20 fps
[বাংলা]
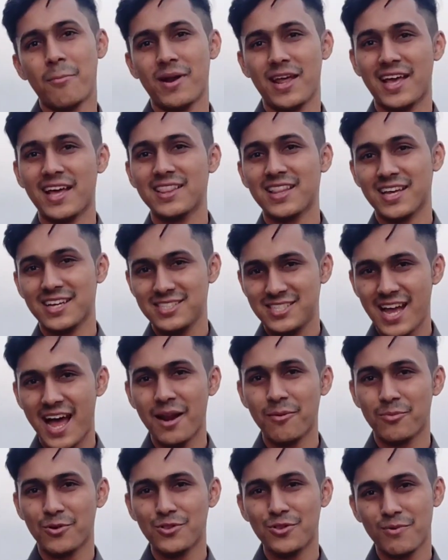আমরা এখান থেকে
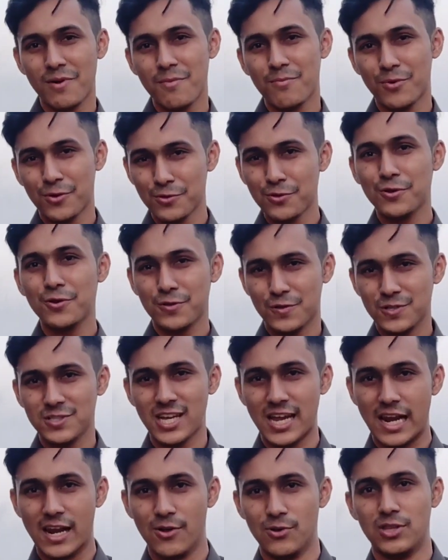জানবো তোমার বন্ধুরা
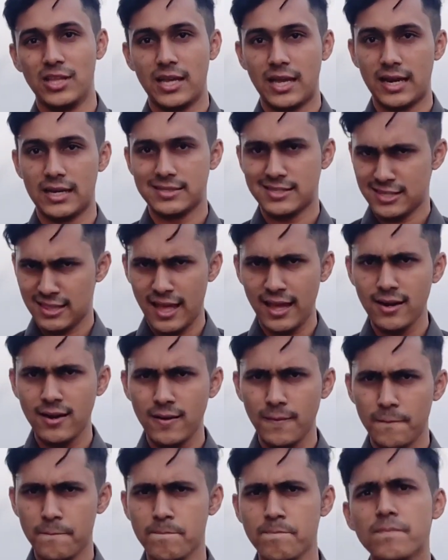তো জানার অধিকার আছে তাই
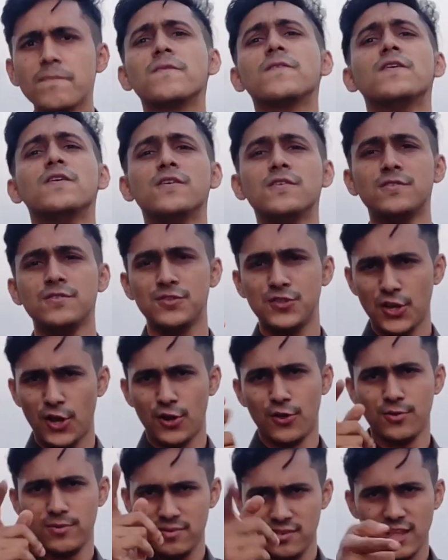না
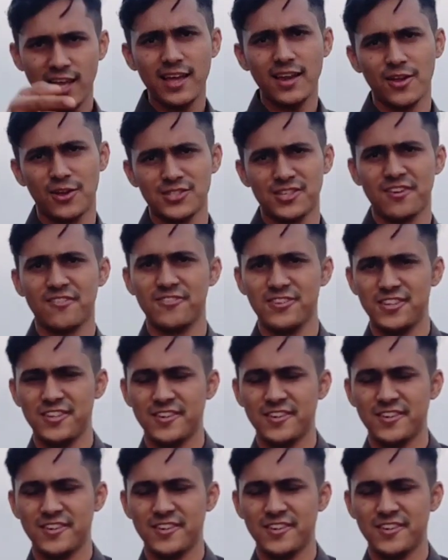চল দেখে নাও